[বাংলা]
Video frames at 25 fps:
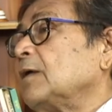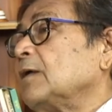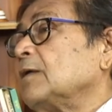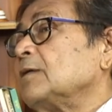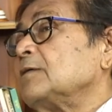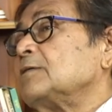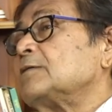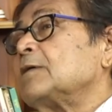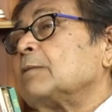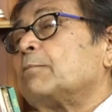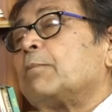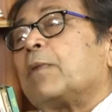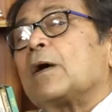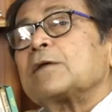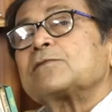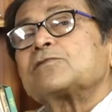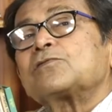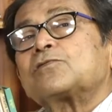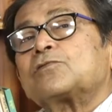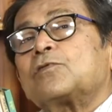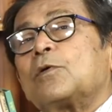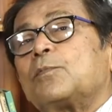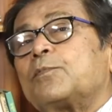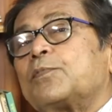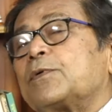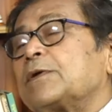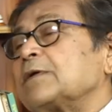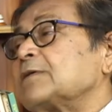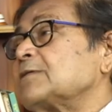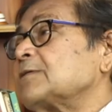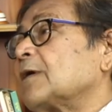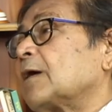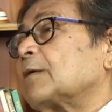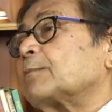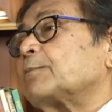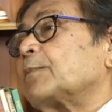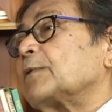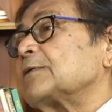যে বাস্তবকে
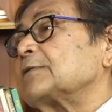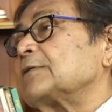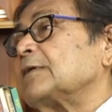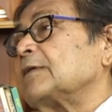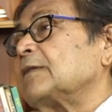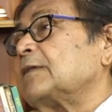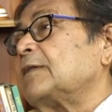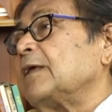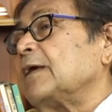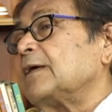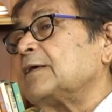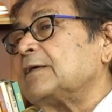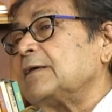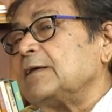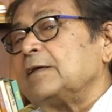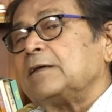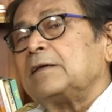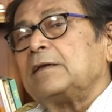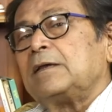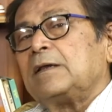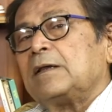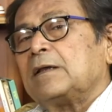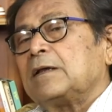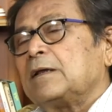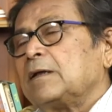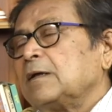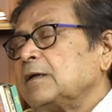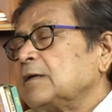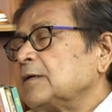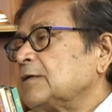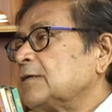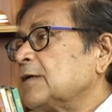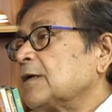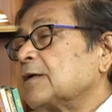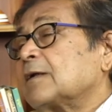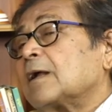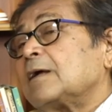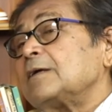চারপাশে দেখি
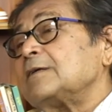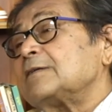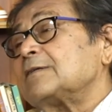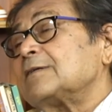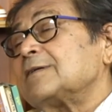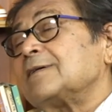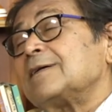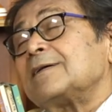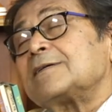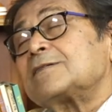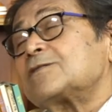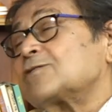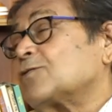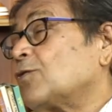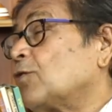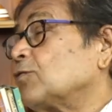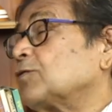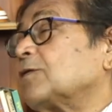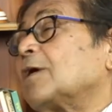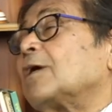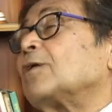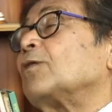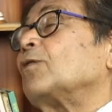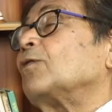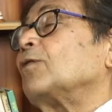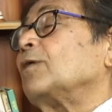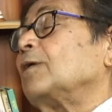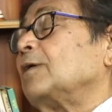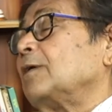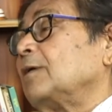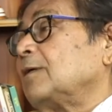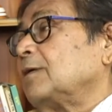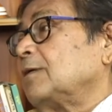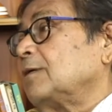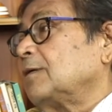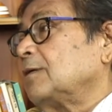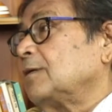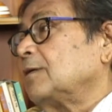সেটাই শেষ কথা নয়
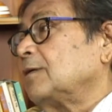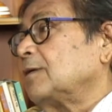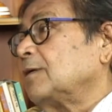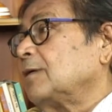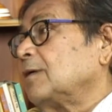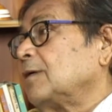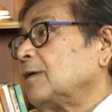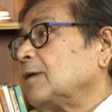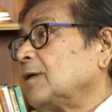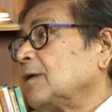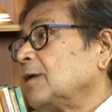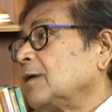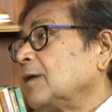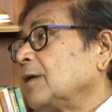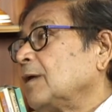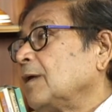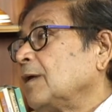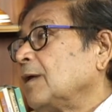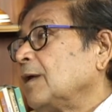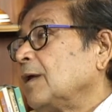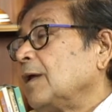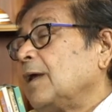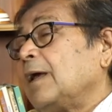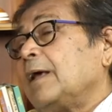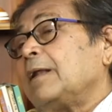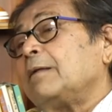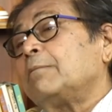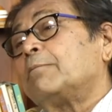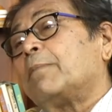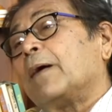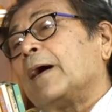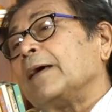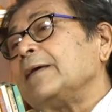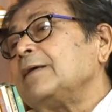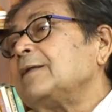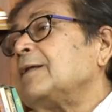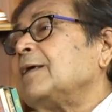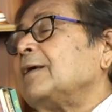এর
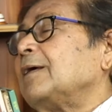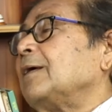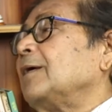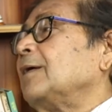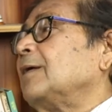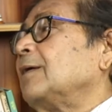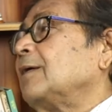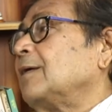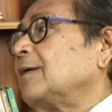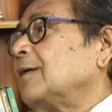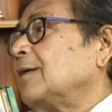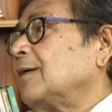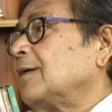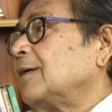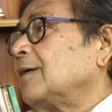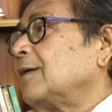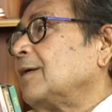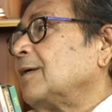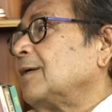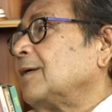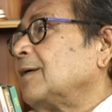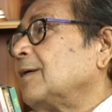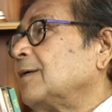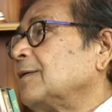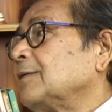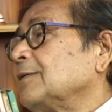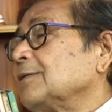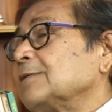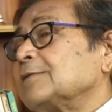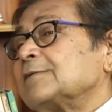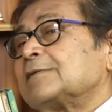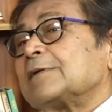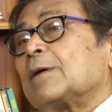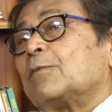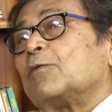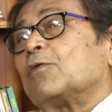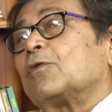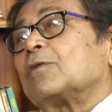বাইরে
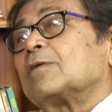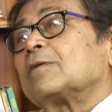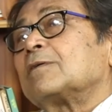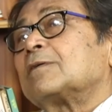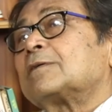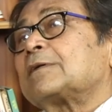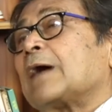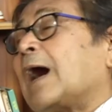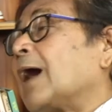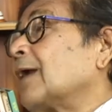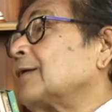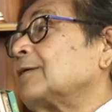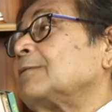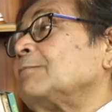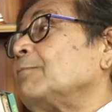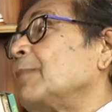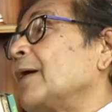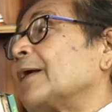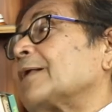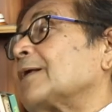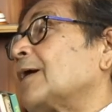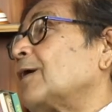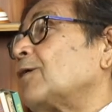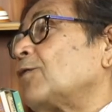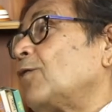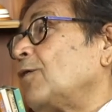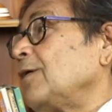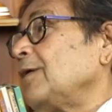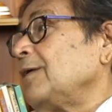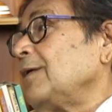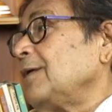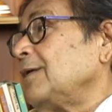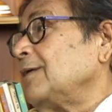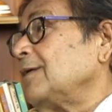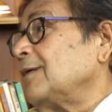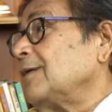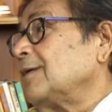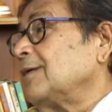যেমন ডার্ক ম্যাটার হয়
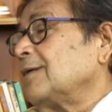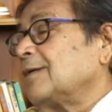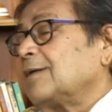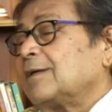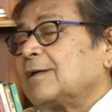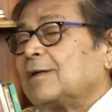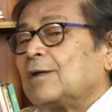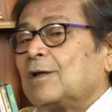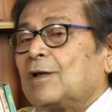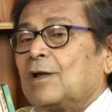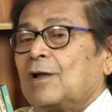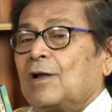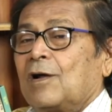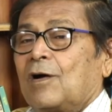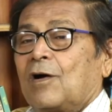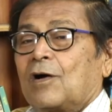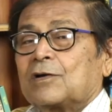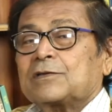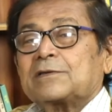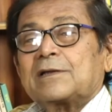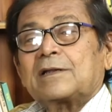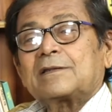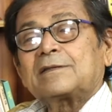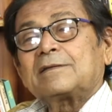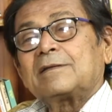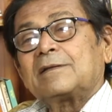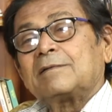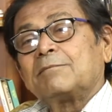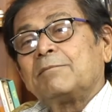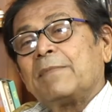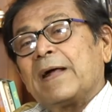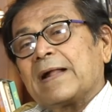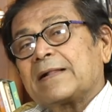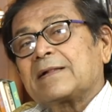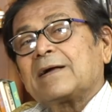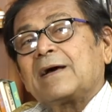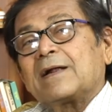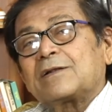অর্থাৎ
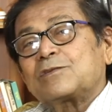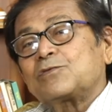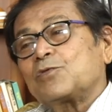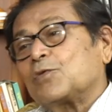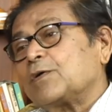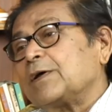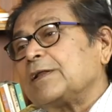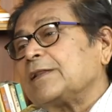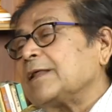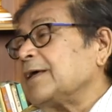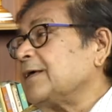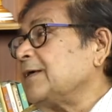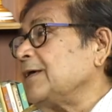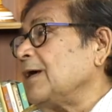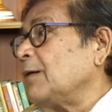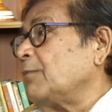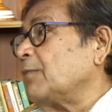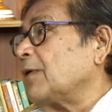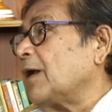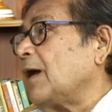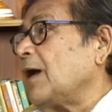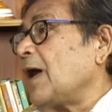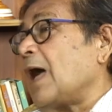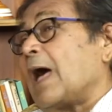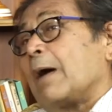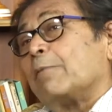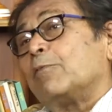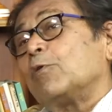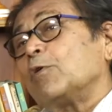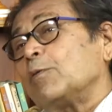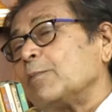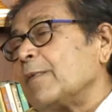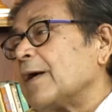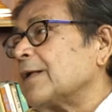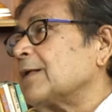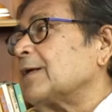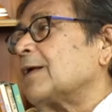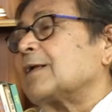ম্যাটার চোখে দেখি আমরা এমন
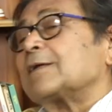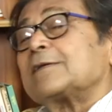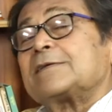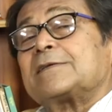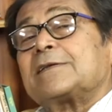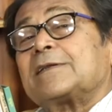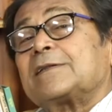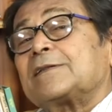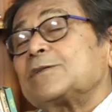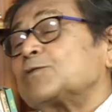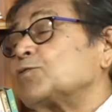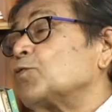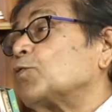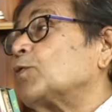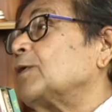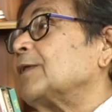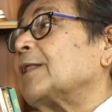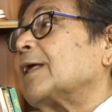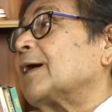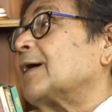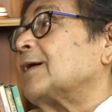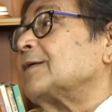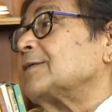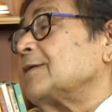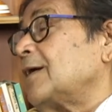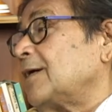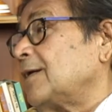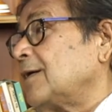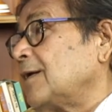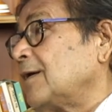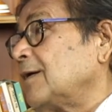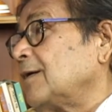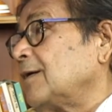ম্যাটার আছে যাতে চোখে দেখা যায় না